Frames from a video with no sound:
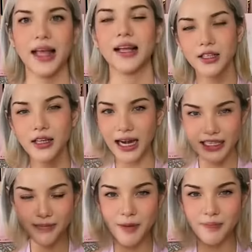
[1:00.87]
คืออะไรที่
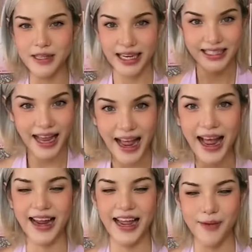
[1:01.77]
มันเป็นชายชาย
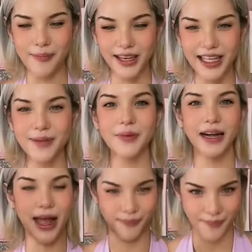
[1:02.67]
อะ่ะมันเริ่มกลั
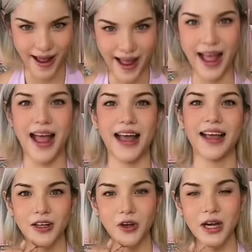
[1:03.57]
บมา
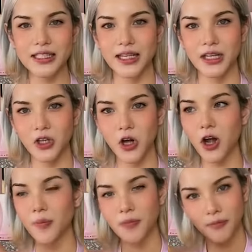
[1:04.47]
ก็หลังจากนั้นก็
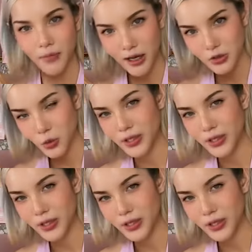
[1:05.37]
มาชวน